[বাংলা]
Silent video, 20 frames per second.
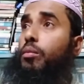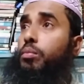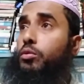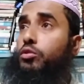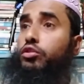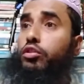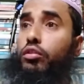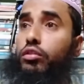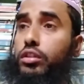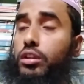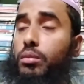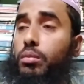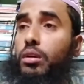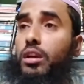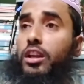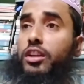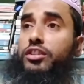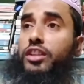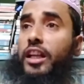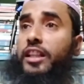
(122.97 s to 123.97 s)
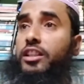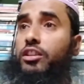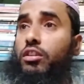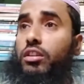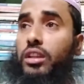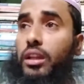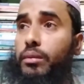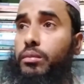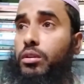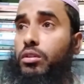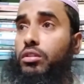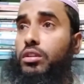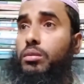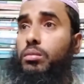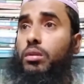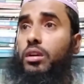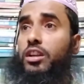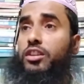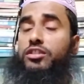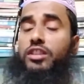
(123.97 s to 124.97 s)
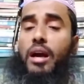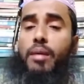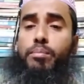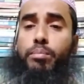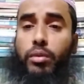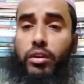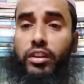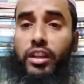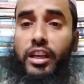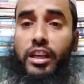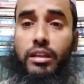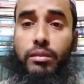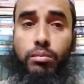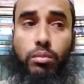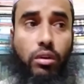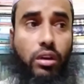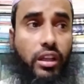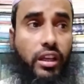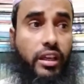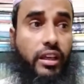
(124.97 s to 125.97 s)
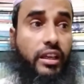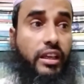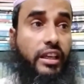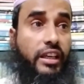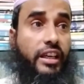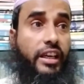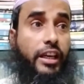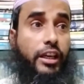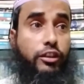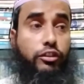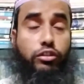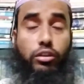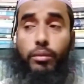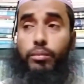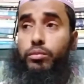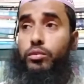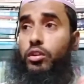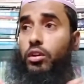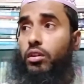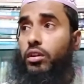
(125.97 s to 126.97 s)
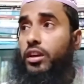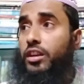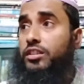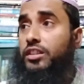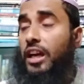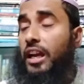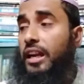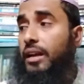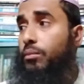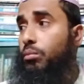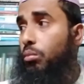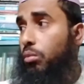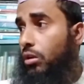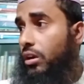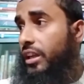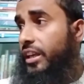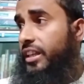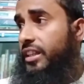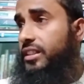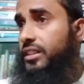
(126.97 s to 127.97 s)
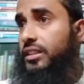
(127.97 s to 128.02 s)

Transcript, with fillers: অপশক্তি বলে স্বাধীনতা বিরোধী বলে সাম্প্রদায়িক বলে এই সব ধরনের যারা বলে